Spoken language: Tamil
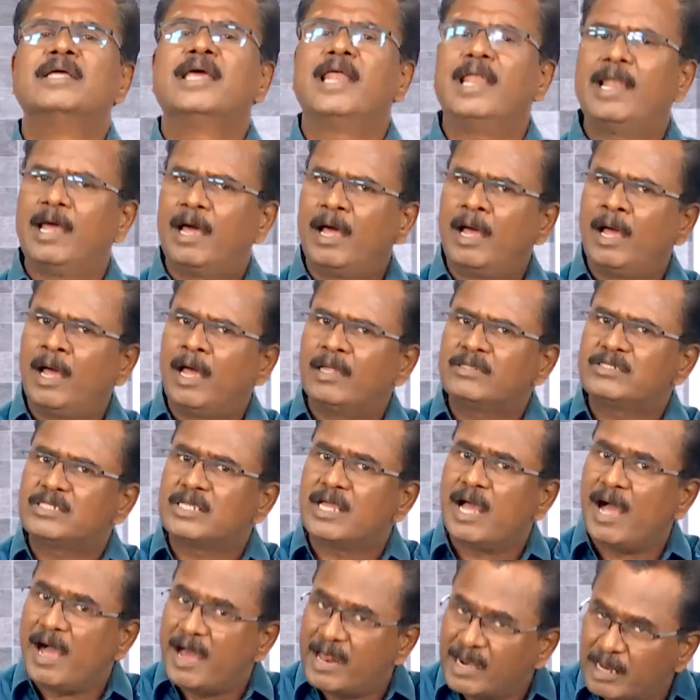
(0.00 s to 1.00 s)

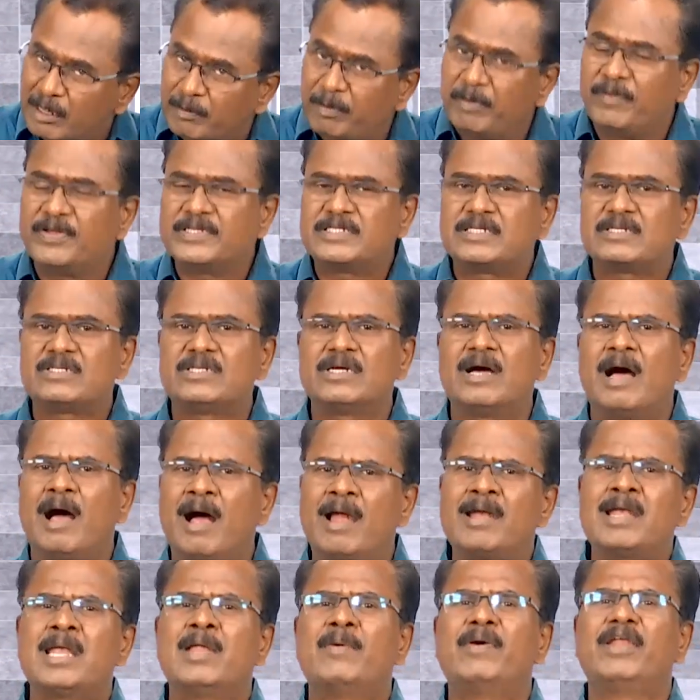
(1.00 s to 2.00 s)
எல்லாத்தையும் அனுபவிச்சுட்டு
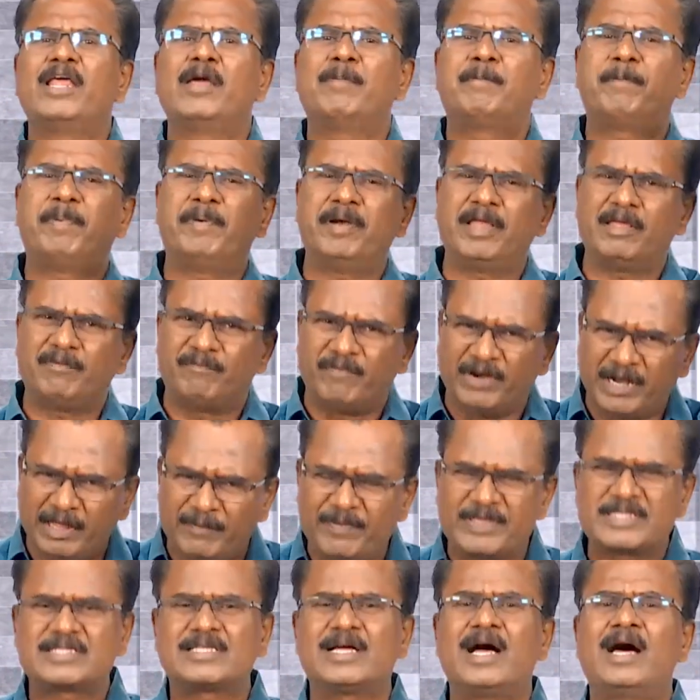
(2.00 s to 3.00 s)
ஆண்டவர் எப்படி
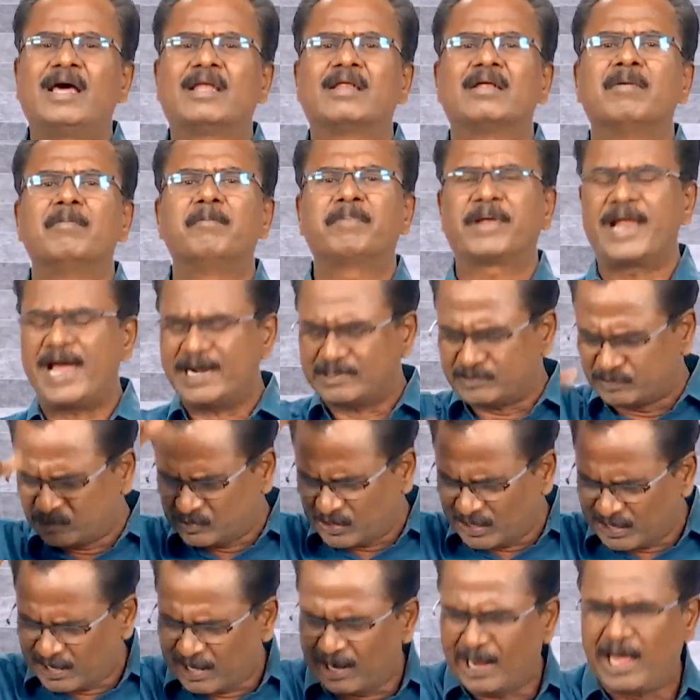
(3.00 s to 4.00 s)
விடுவித்தார்
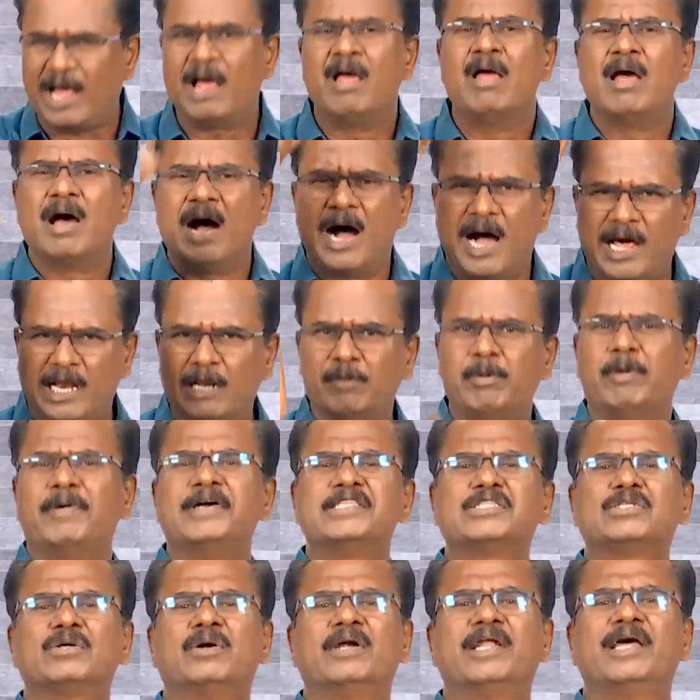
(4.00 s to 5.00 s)
பிராக்டிக்கலா
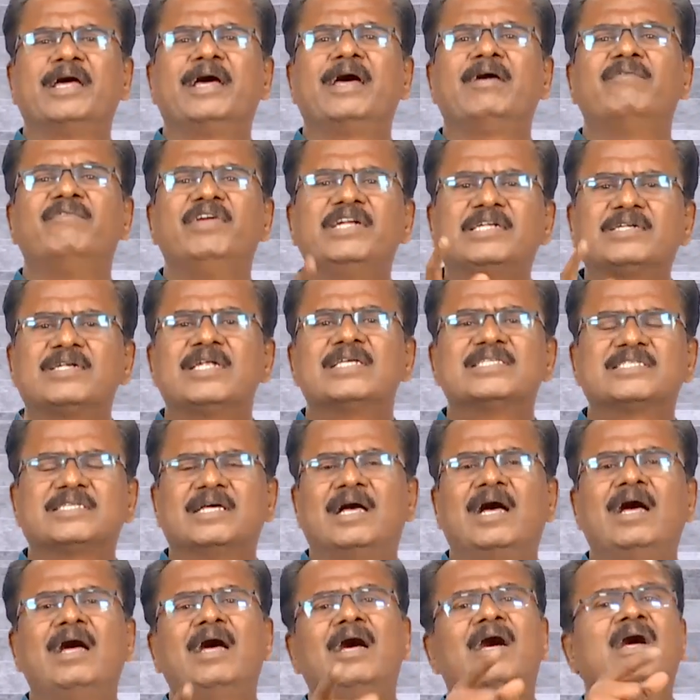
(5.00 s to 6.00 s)
அனுபவத்தோட
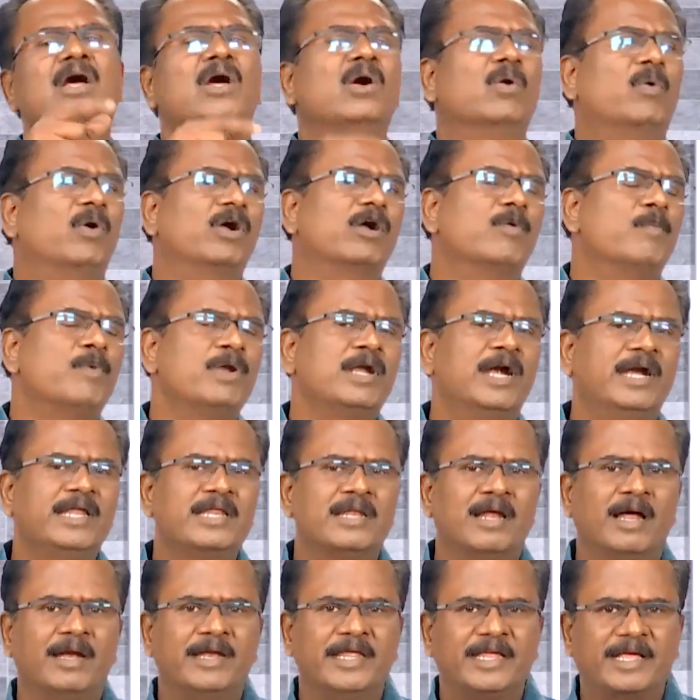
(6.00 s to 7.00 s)
விட்னஸா உங்க
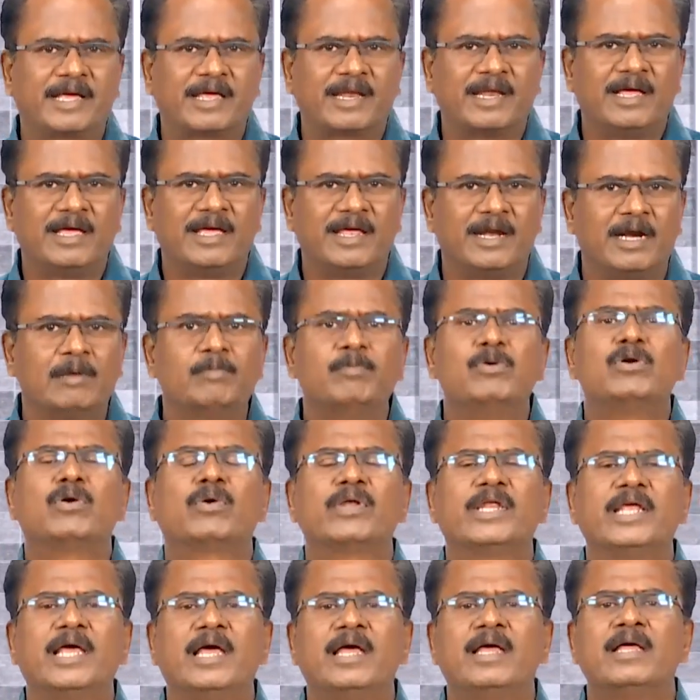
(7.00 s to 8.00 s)
முன்னாடி நான் நிக்கிறேன் என்
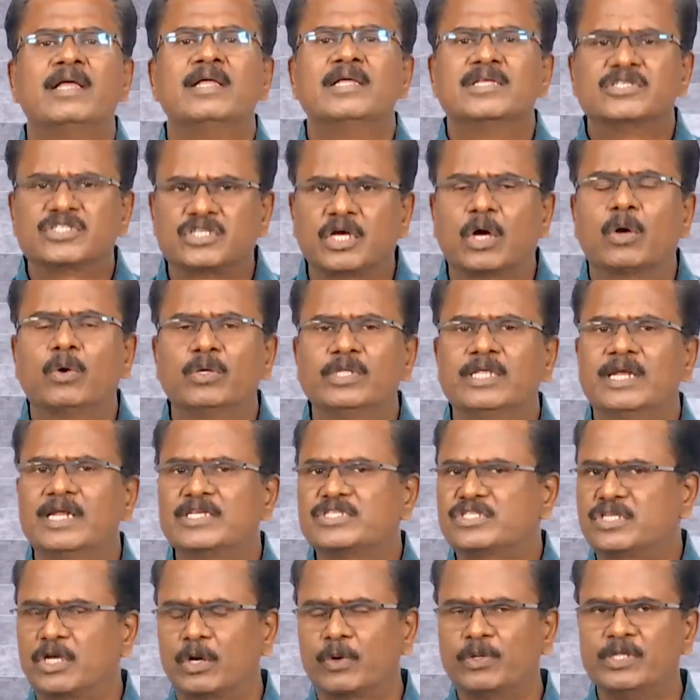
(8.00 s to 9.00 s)
அன்புக்குரிய
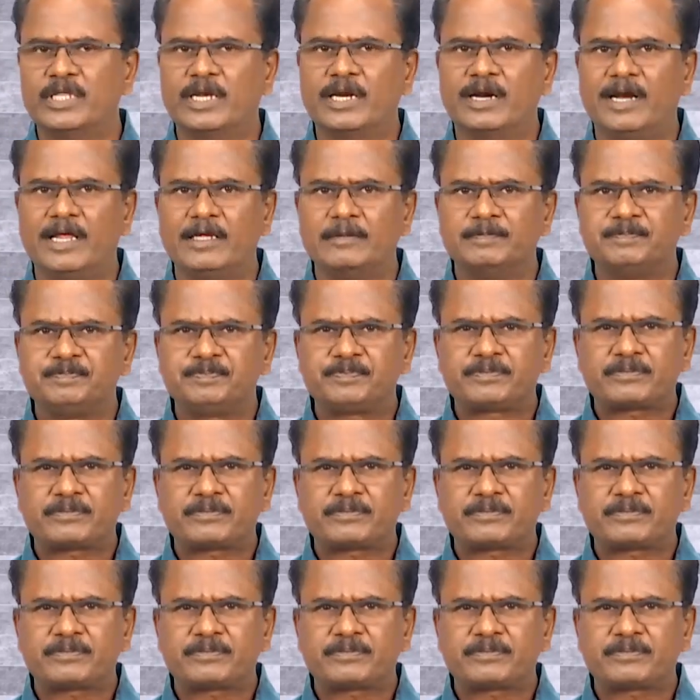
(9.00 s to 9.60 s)
சகோதர சகோதரிகளே